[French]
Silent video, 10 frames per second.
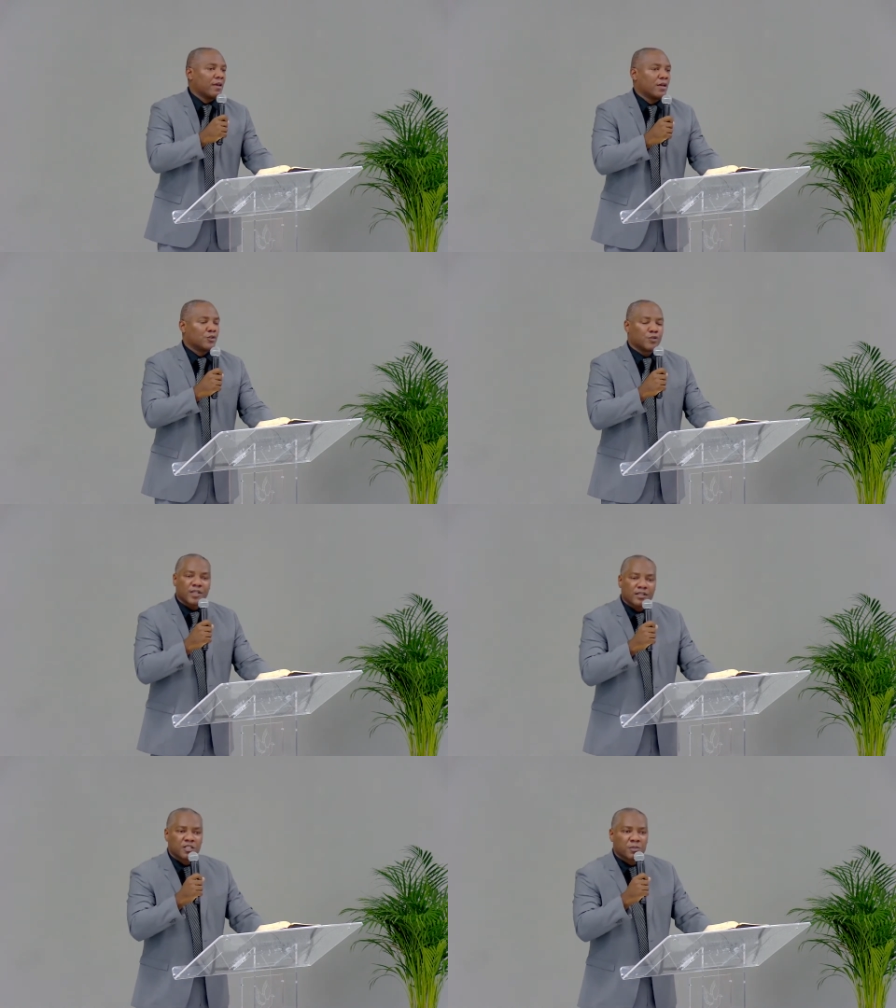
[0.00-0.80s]
du
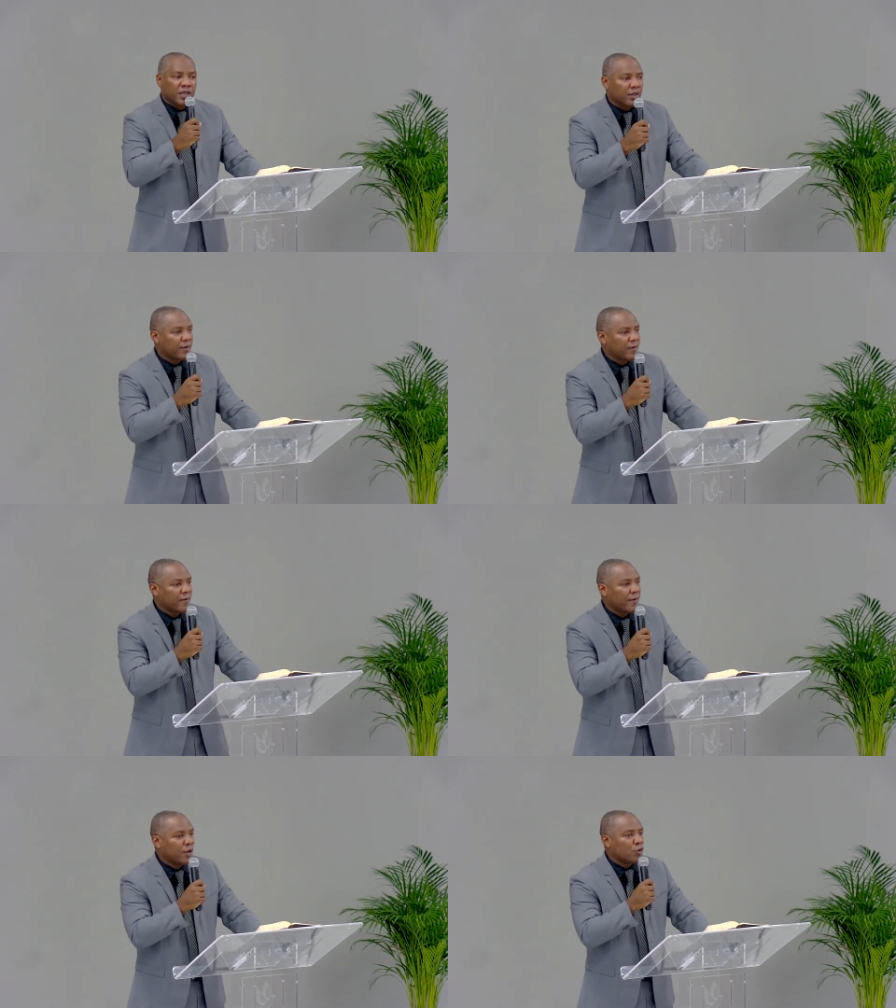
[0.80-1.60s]
Saint-Esprit
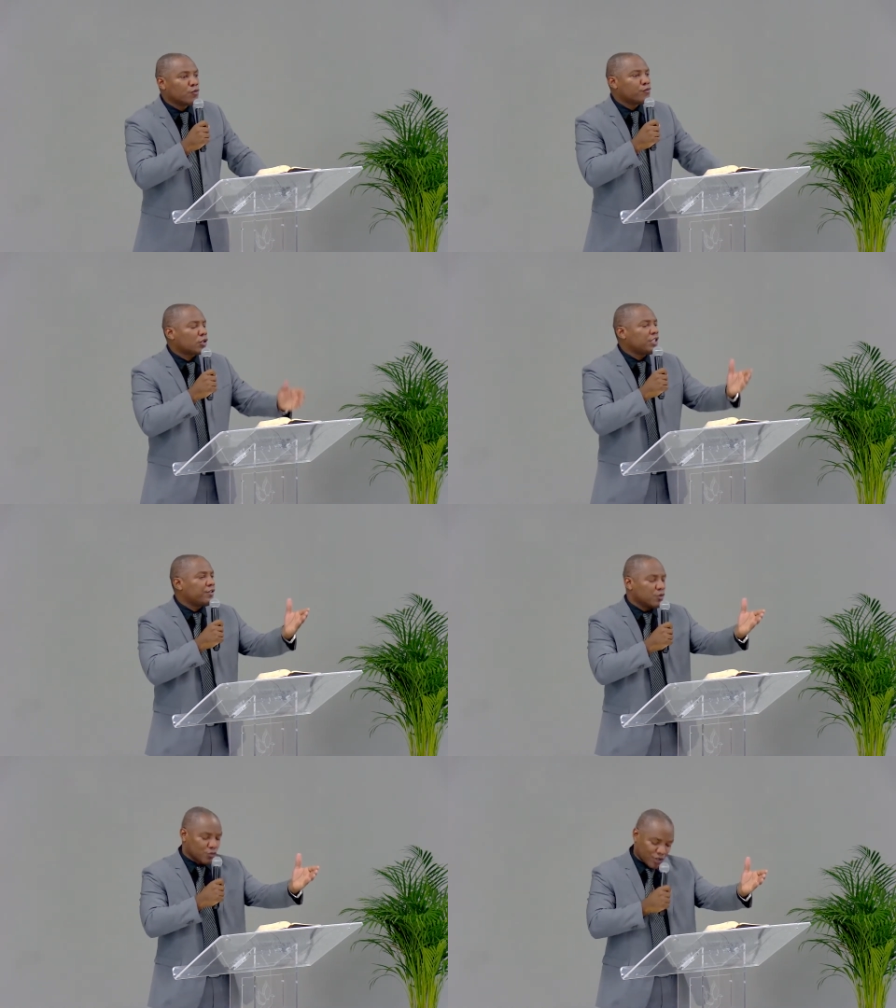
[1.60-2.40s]
nous fortifier,
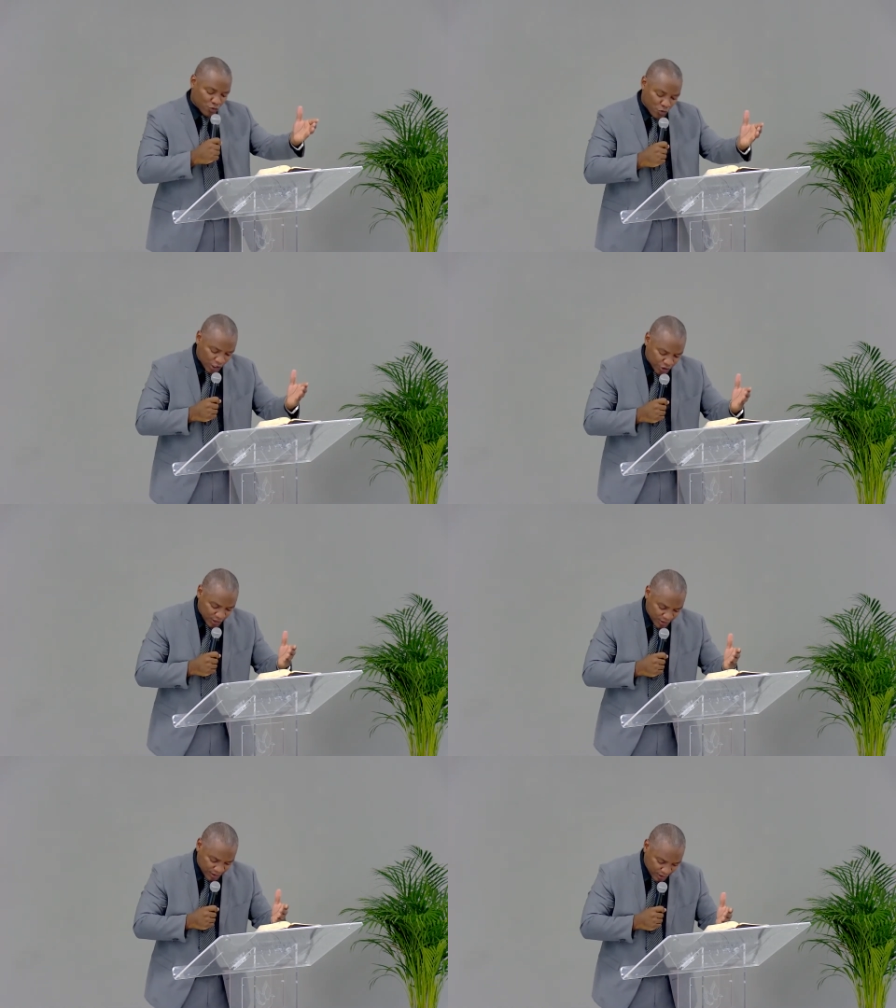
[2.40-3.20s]
nous encourager
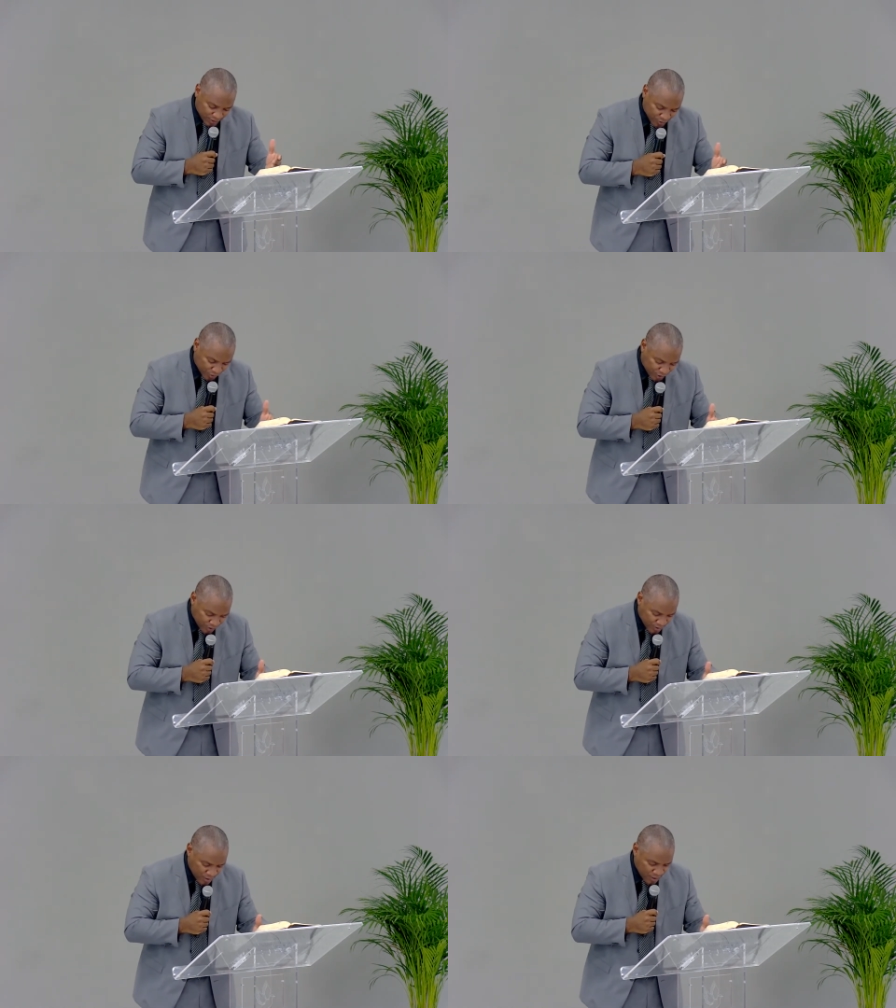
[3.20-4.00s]
les uns les autres.
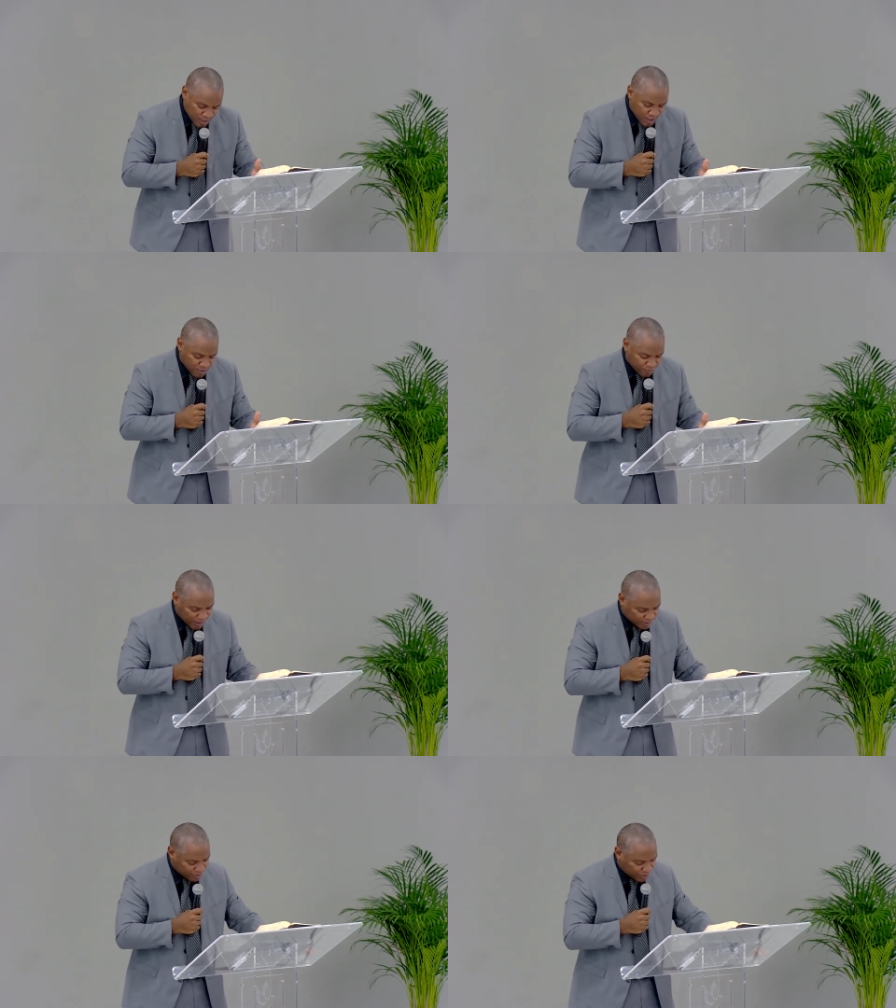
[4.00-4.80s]
Frères
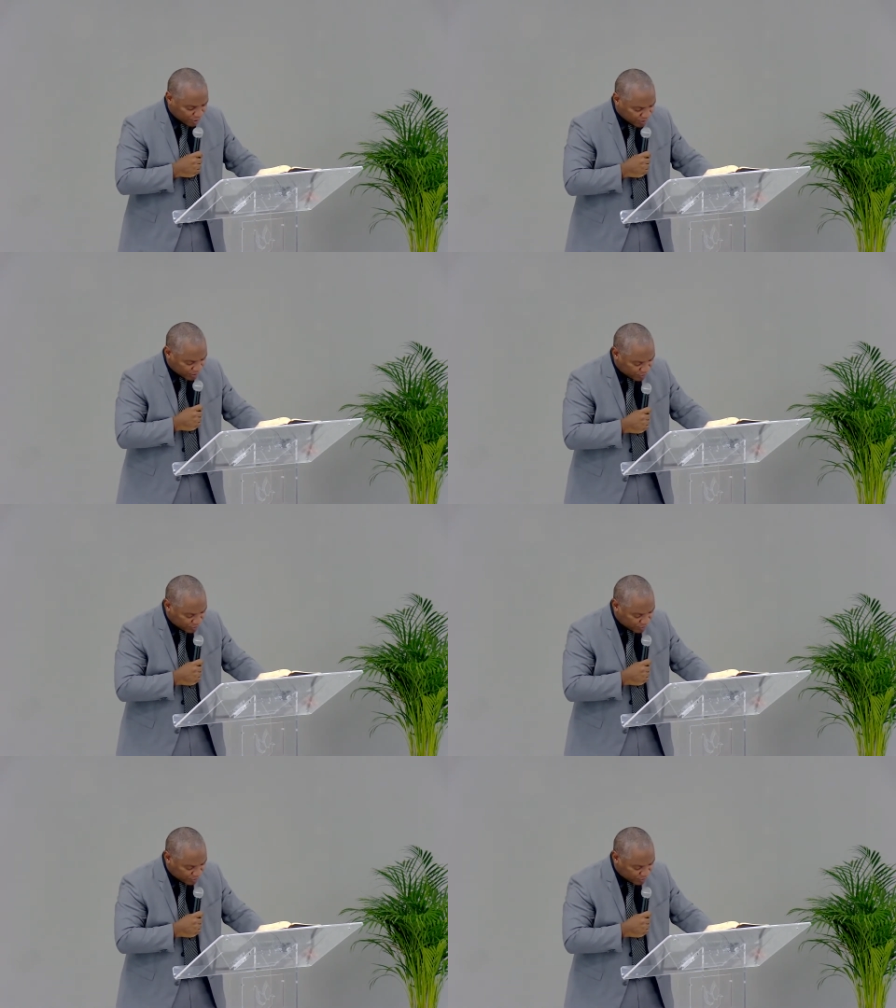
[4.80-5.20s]
et sœurs, c'est